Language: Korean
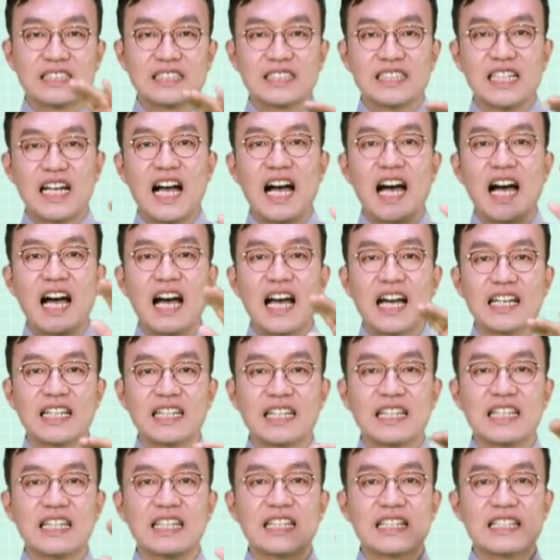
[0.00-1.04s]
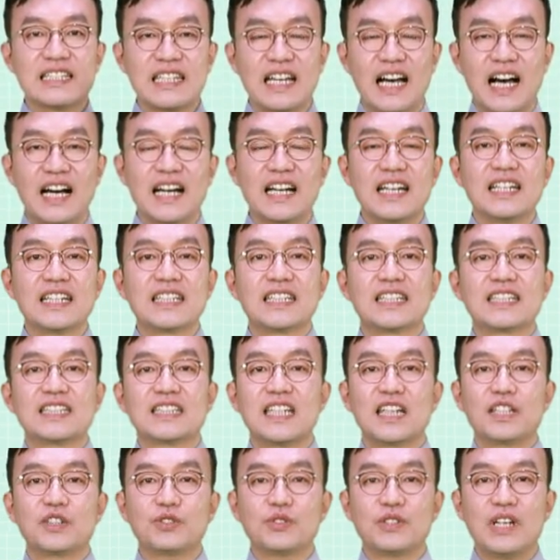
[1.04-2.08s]
자이샤
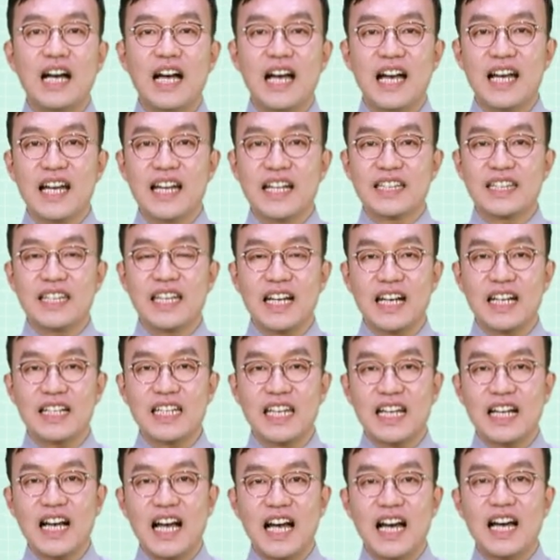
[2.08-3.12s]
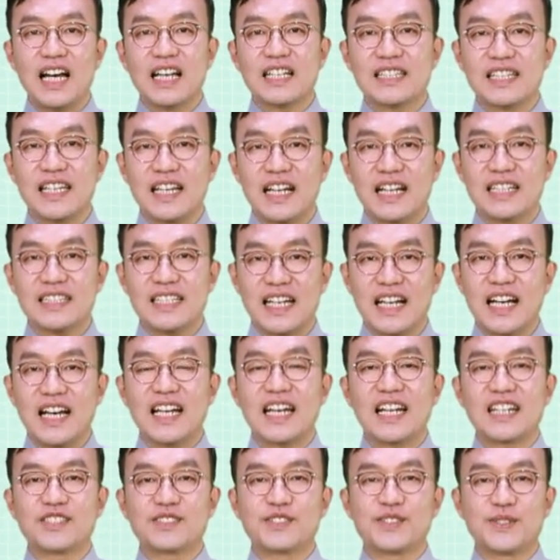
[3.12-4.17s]
근데 누가 내가 내가 제가
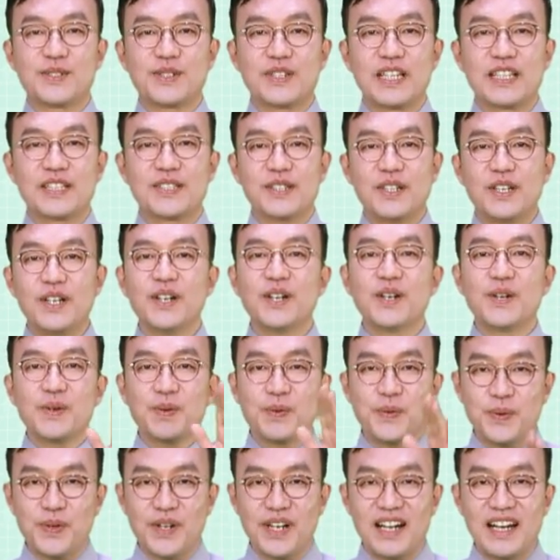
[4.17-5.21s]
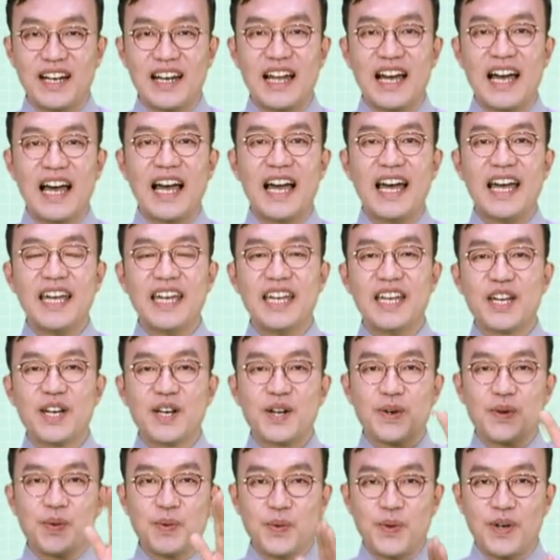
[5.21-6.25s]
제가라는 구조겠죠? 그렇죠?
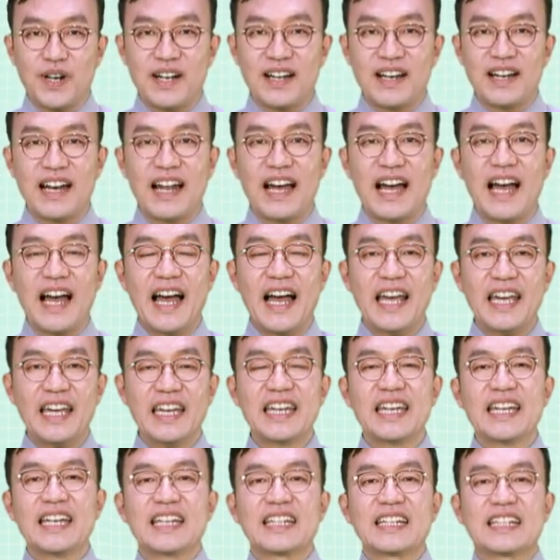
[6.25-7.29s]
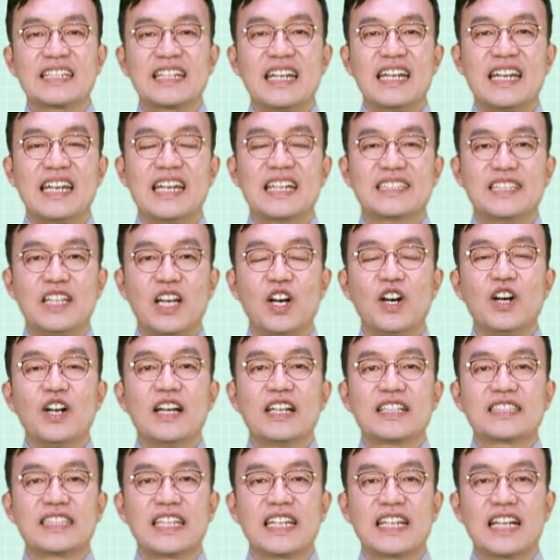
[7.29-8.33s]
오라이오라이 그래서
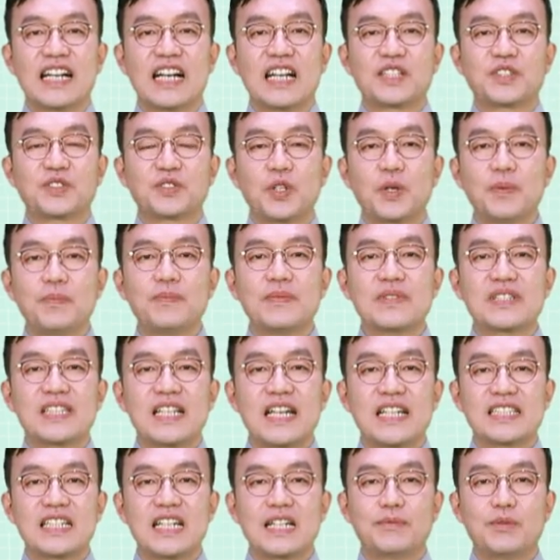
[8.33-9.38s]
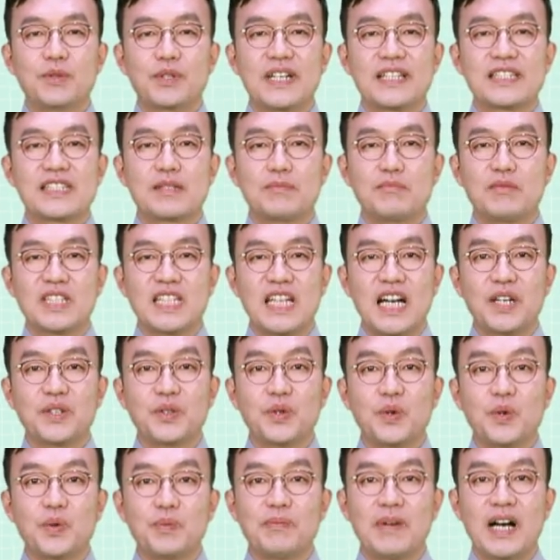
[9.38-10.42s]
제가 좀 찾아보겠습니다.
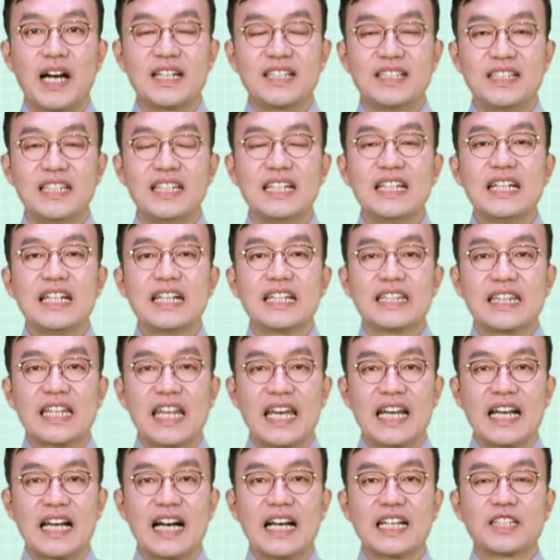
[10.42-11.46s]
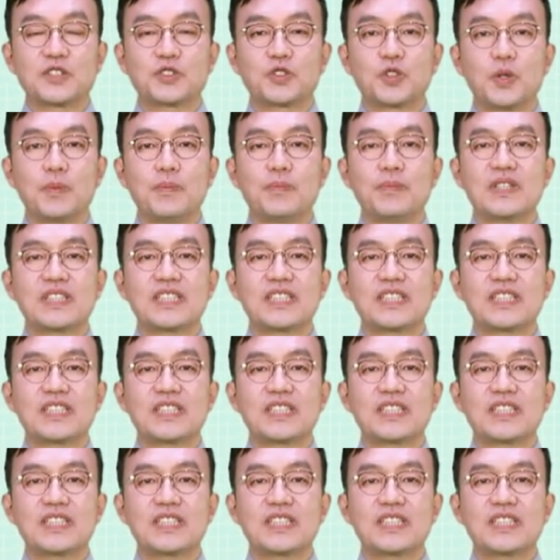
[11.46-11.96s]
요 말을 내가 좀